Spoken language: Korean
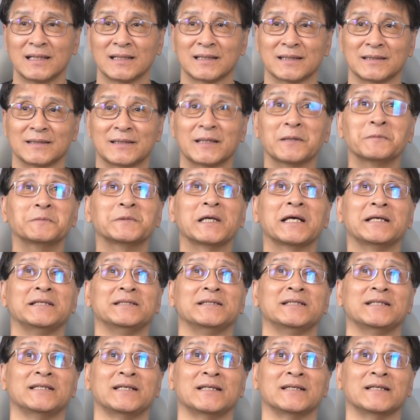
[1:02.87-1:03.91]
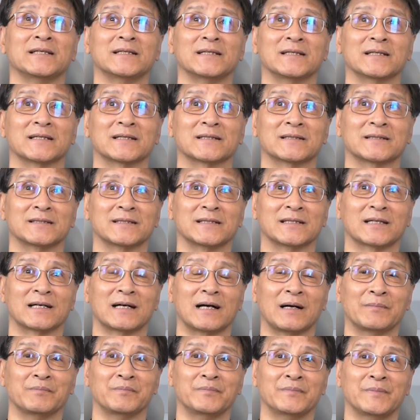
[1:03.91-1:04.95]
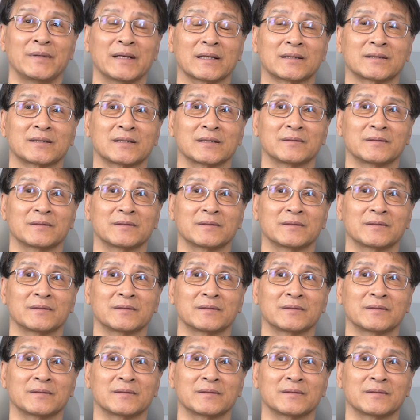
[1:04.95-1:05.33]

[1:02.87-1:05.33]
그 때문에 이제 거기가 암벽